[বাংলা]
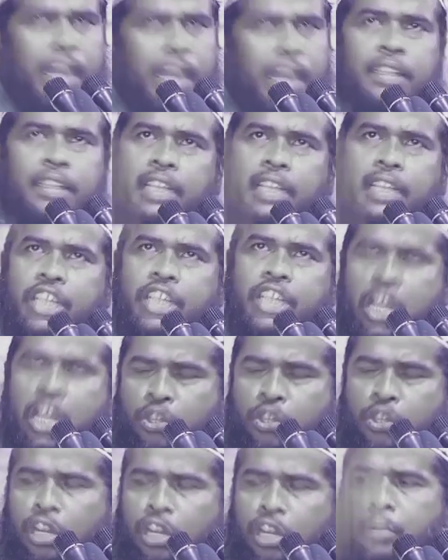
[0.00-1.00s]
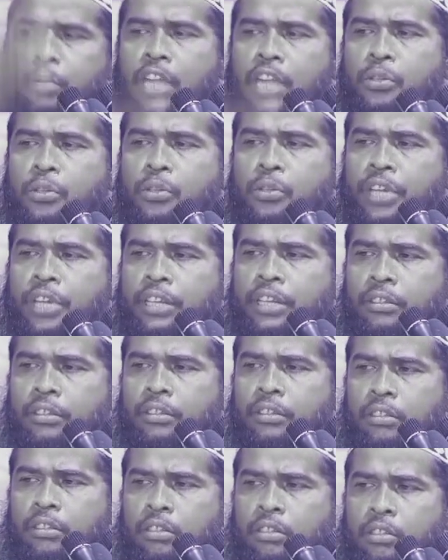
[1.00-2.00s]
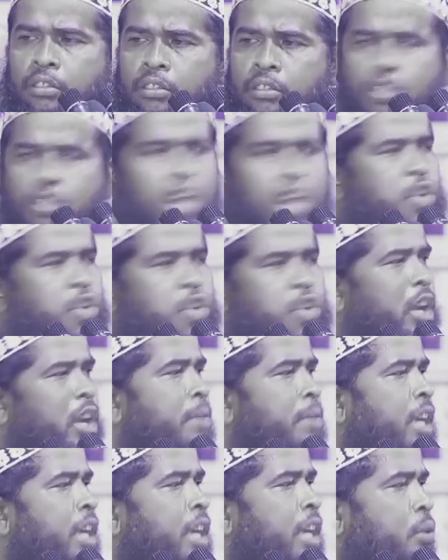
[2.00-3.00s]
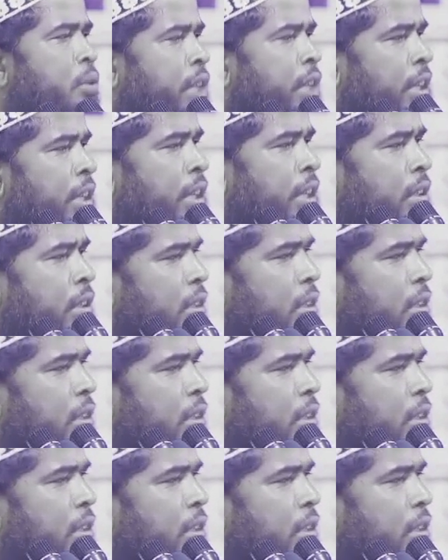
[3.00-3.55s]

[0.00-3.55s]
এখান থেকে সাতশো কিলোমিটার দূরে ছয়শো কিলোমিটার দূরে